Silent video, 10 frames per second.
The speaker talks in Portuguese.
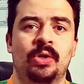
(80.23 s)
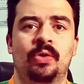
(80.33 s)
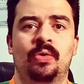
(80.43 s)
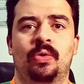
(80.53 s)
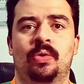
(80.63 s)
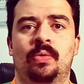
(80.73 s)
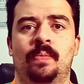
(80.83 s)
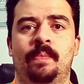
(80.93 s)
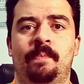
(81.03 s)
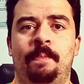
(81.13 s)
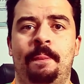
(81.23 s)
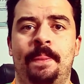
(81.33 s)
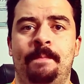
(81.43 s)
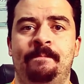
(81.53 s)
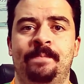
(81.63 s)
com
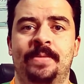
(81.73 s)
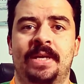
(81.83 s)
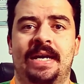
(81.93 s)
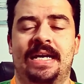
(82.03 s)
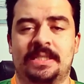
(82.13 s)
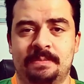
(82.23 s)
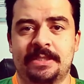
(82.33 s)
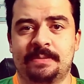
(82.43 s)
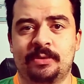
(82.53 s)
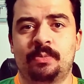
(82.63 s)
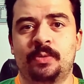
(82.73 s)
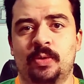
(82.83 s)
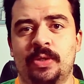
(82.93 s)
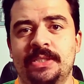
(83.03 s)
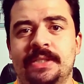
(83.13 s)
as mesmas
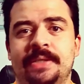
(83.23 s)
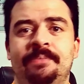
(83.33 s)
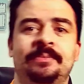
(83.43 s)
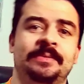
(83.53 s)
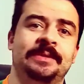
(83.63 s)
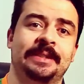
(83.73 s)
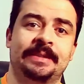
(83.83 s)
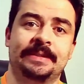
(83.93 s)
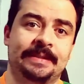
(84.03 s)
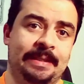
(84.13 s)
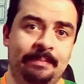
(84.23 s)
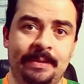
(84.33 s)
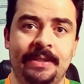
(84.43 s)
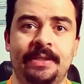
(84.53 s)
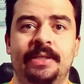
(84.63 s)
opções, né? de
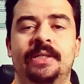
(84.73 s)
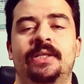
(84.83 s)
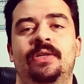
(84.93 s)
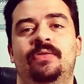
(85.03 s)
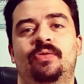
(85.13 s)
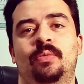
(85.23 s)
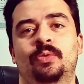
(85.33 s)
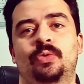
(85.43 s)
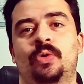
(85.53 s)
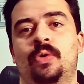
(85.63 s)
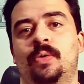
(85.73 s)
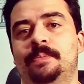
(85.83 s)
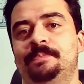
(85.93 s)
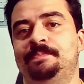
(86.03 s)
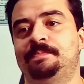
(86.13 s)
sempre. Fomos com
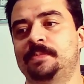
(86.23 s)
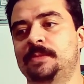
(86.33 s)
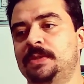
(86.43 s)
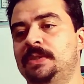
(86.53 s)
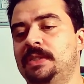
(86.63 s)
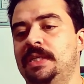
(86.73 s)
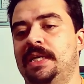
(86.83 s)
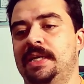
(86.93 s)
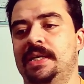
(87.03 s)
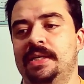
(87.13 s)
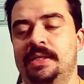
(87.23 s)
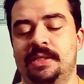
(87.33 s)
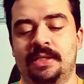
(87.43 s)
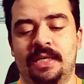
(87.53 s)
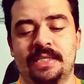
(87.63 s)
é,
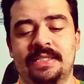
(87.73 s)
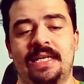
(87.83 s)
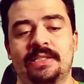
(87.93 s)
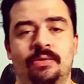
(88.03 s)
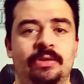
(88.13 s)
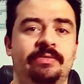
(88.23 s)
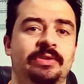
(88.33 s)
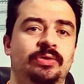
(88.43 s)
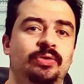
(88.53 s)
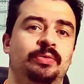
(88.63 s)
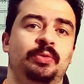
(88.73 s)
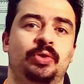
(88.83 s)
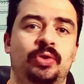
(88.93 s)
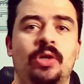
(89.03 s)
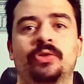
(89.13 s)
escalação que vimos nos últimos
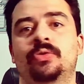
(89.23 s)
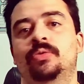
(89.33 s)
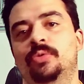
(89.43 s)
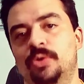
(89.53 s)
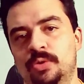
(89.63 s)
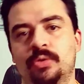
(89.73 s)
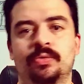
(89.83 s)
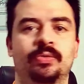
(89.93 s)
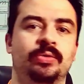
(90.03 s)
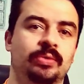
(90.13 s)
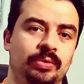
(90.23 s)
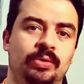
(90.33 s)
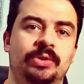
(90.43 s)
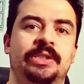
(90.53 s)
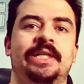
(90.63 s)
jogos, com o Rodolfo,
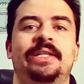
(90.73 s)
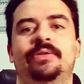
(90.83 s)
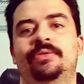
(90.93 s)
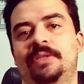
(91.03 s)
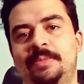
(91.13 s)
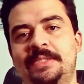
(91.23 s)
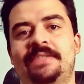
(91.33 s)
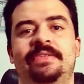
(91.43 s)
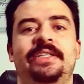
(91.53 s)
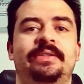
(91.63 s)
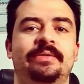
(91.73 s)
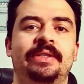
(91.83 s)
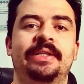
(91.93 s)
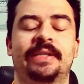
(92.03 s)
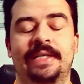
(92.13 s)
Toscano, Felipe Azevedo,
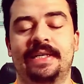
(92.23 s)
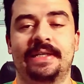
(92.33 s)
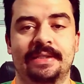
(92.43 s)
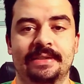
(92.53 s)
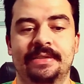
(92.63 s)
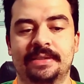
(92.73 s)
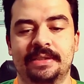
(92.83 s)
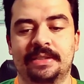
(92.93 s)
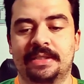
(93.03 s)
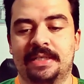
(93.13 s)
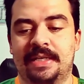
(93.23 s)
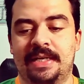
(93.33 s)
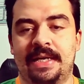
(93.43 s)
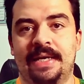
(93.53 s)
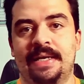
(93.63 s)
né? Aquela
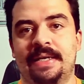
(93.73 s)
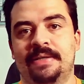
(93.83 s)
é,